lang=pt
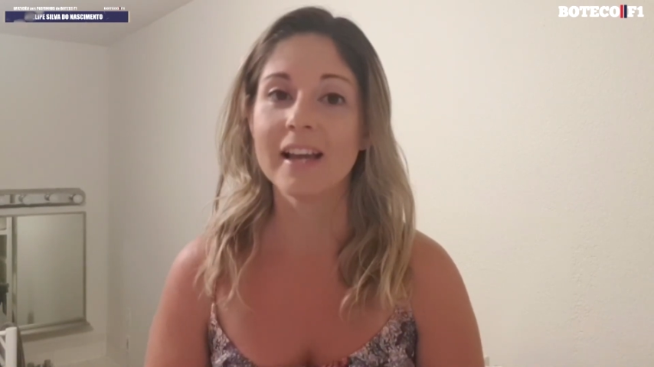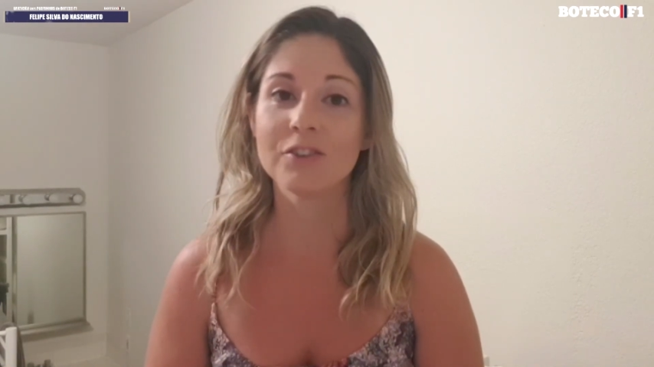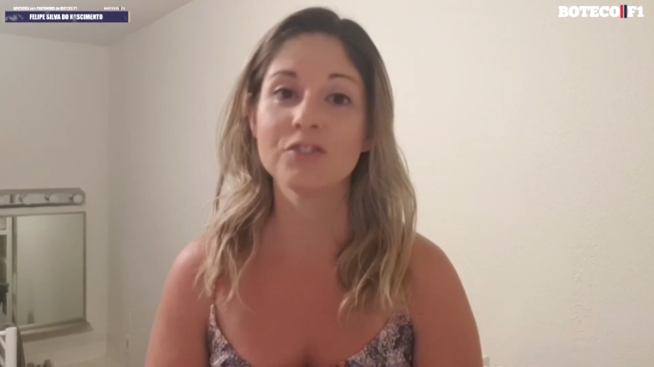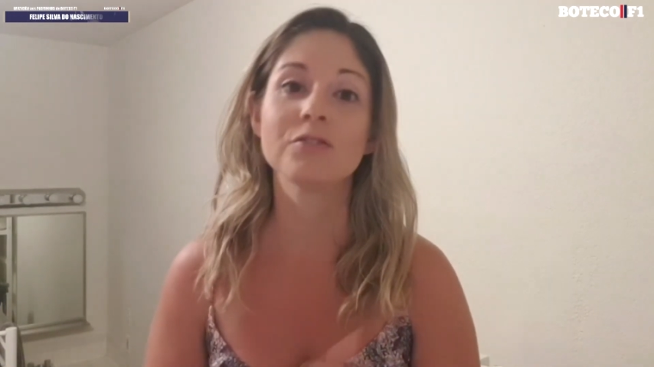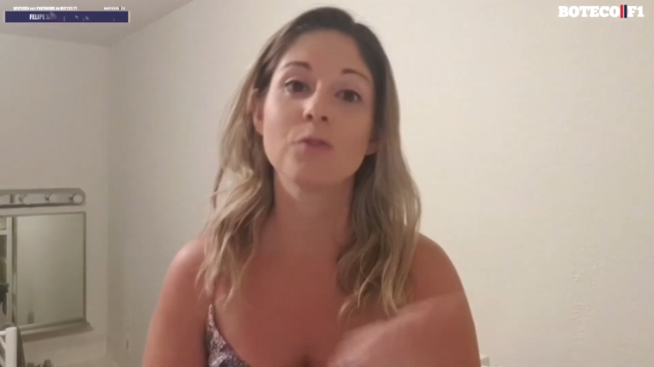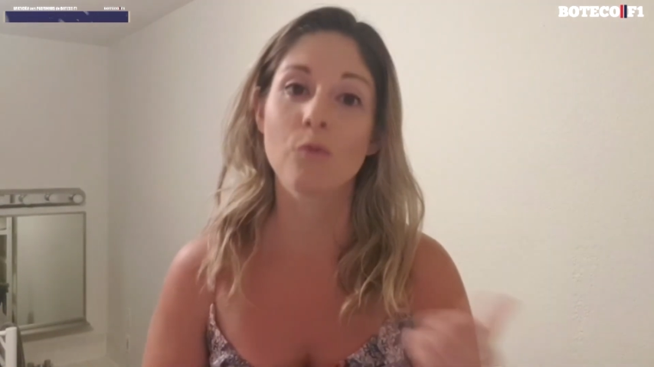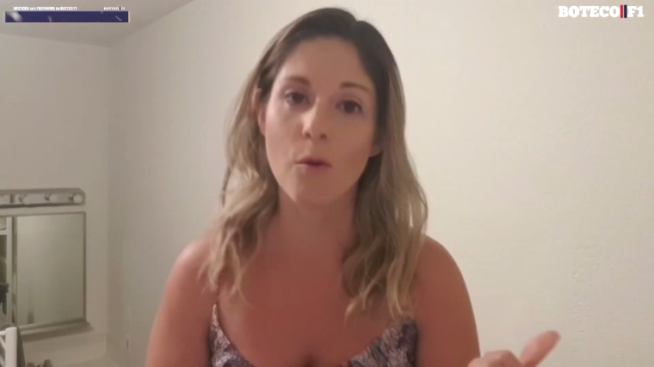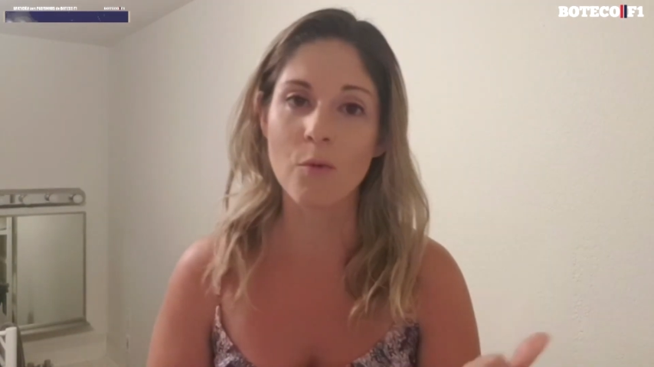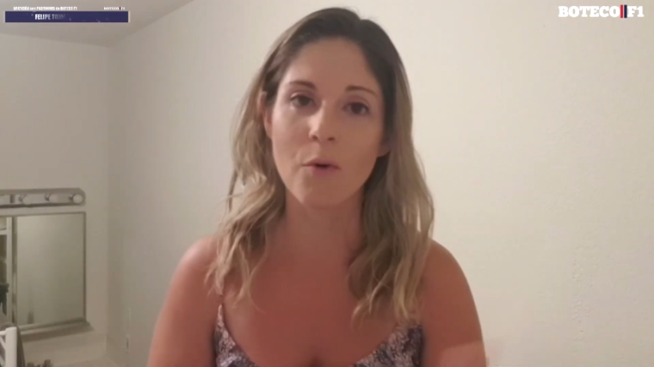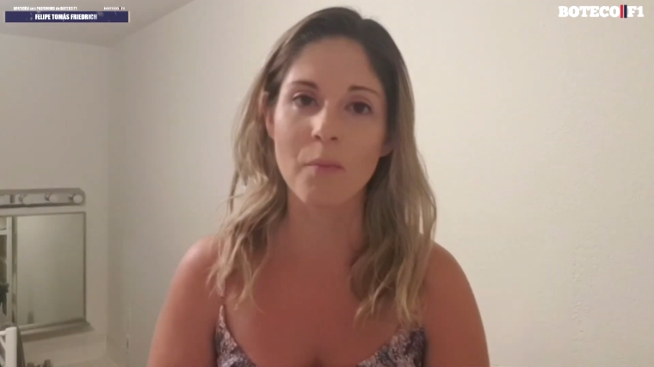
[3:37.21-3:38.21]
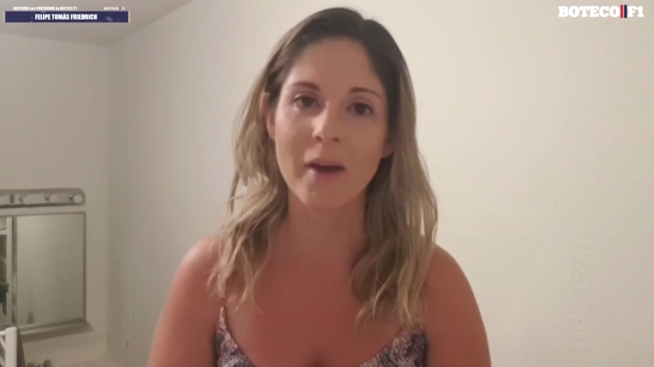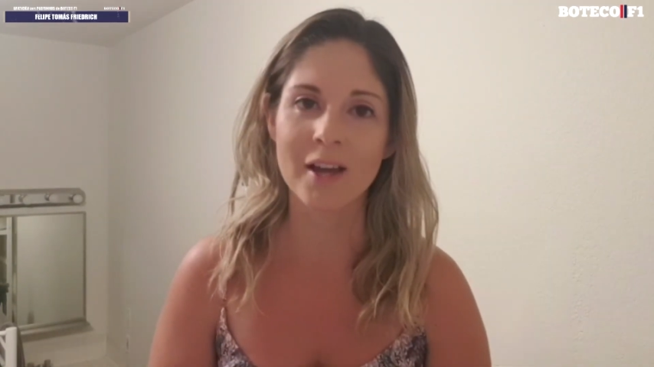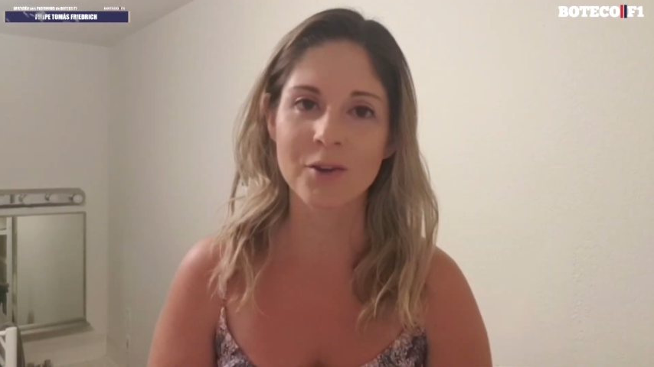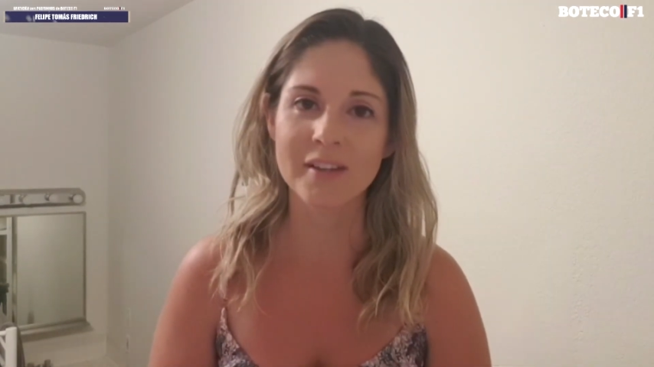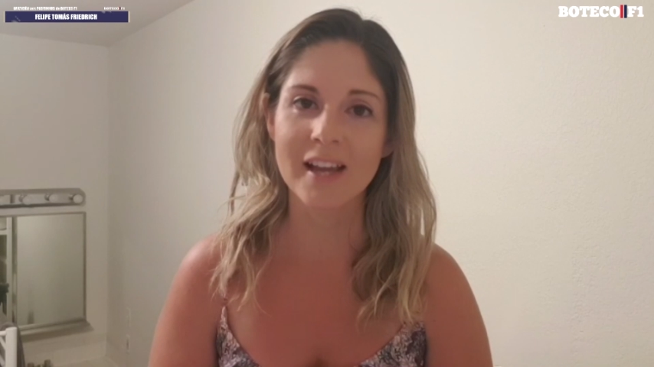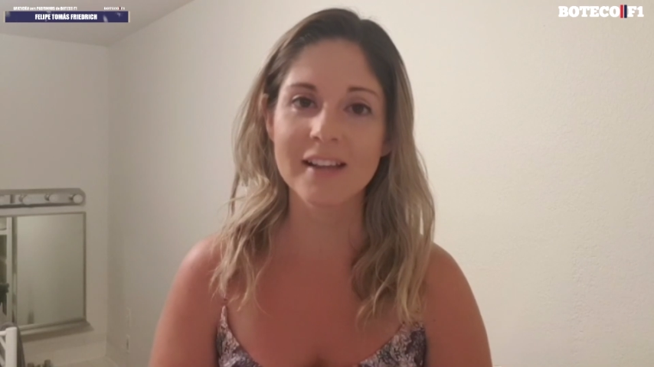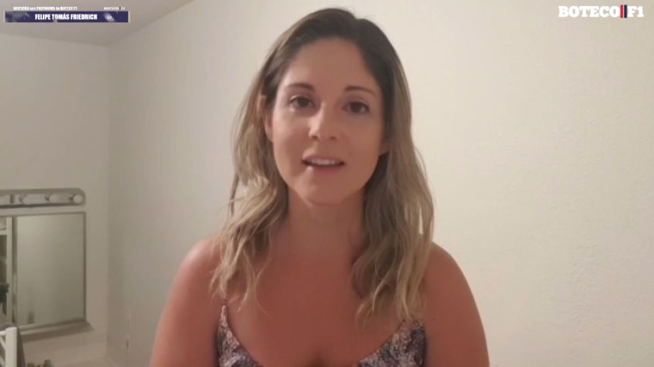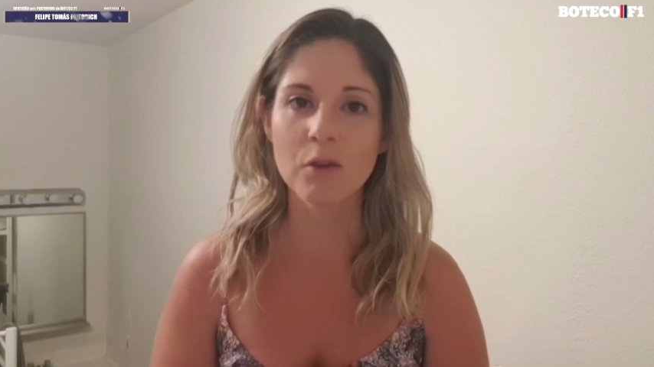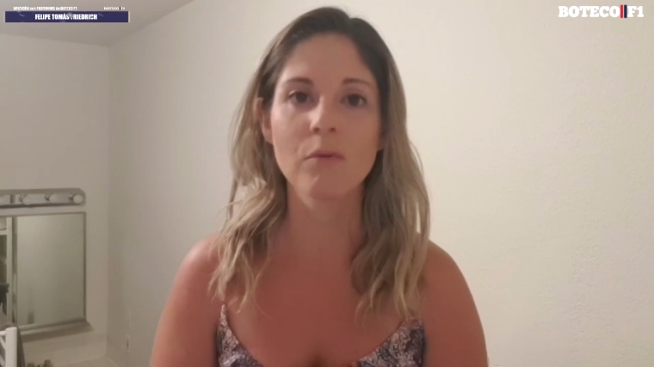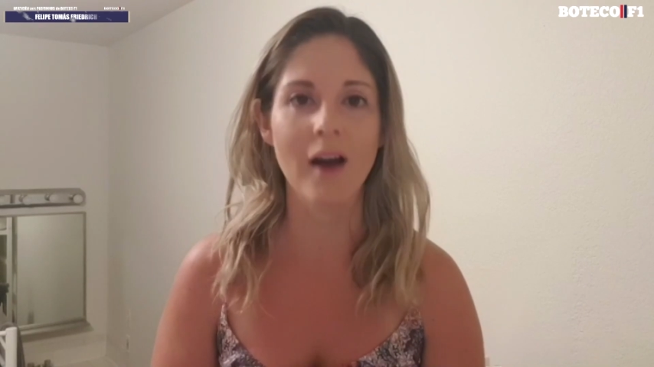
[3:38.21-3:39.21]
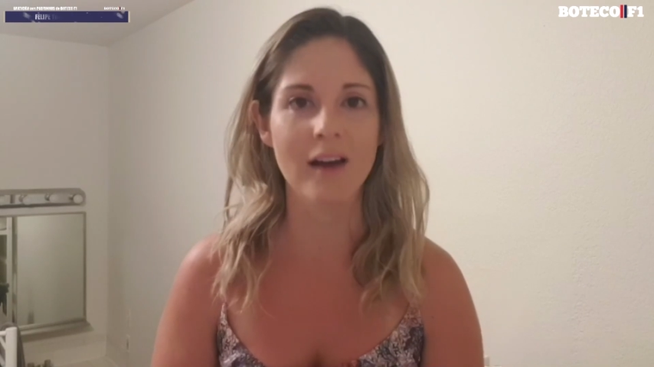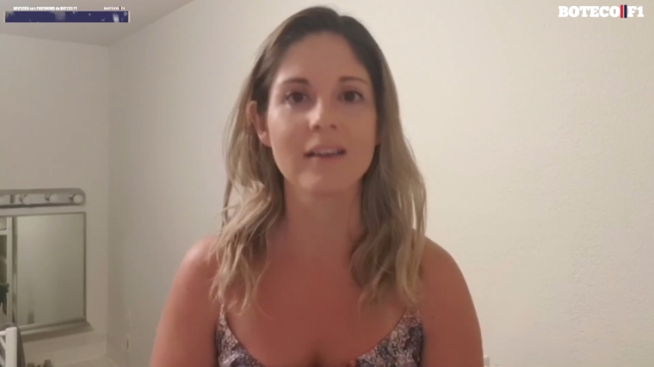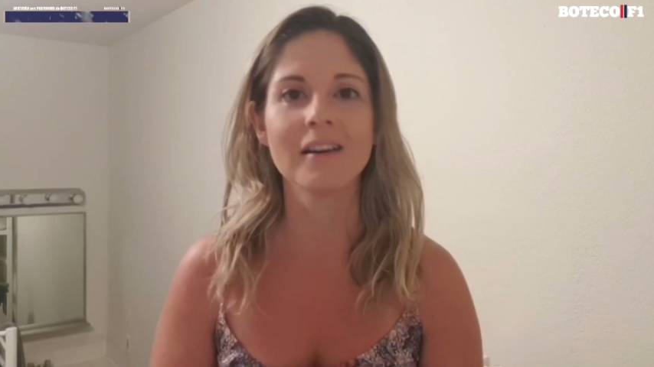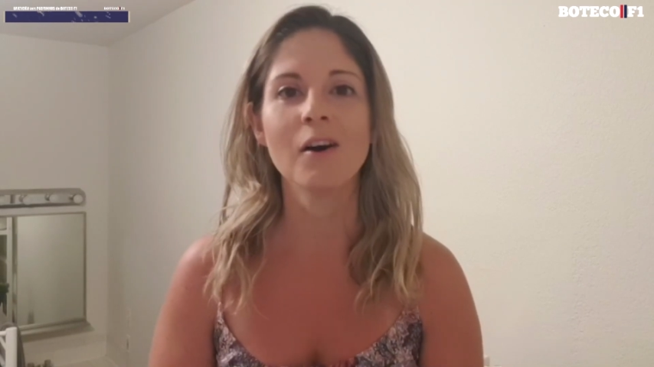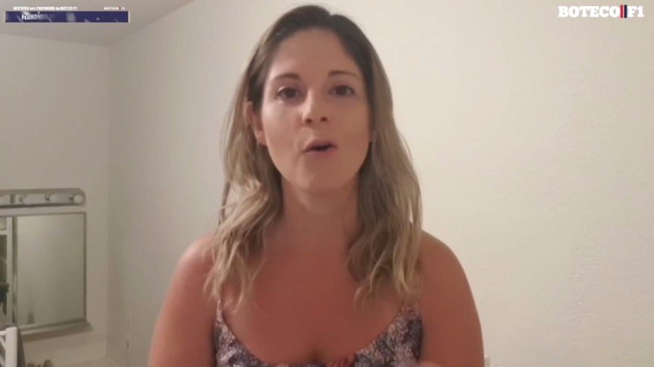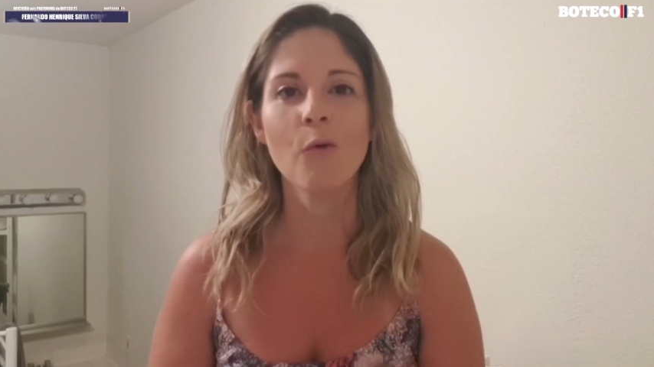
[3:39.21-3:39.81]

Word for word: E a gente, como companheiro dele, tem um cara,